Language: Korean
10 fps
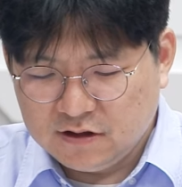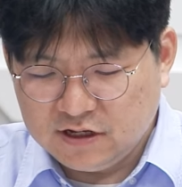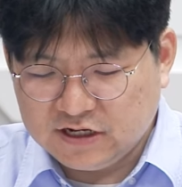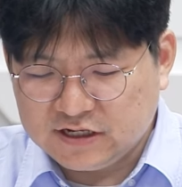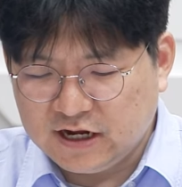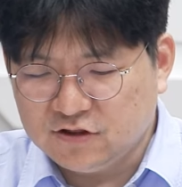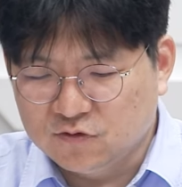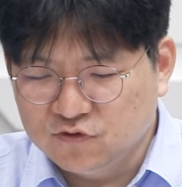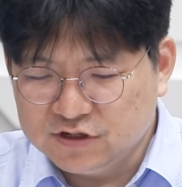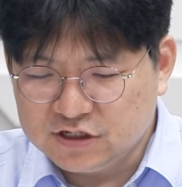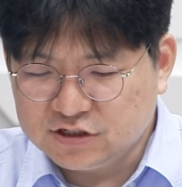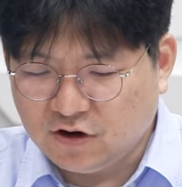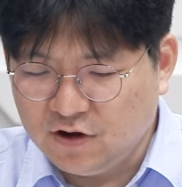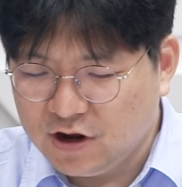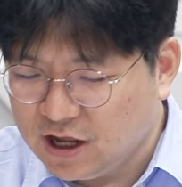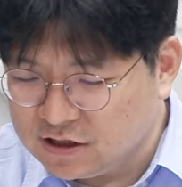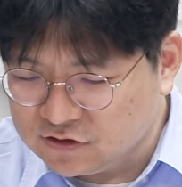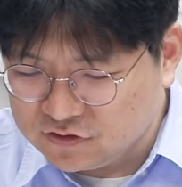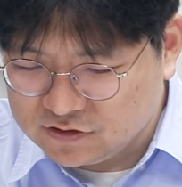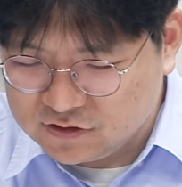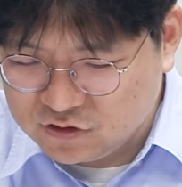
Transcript: 이 기사에 너무 이제 저열한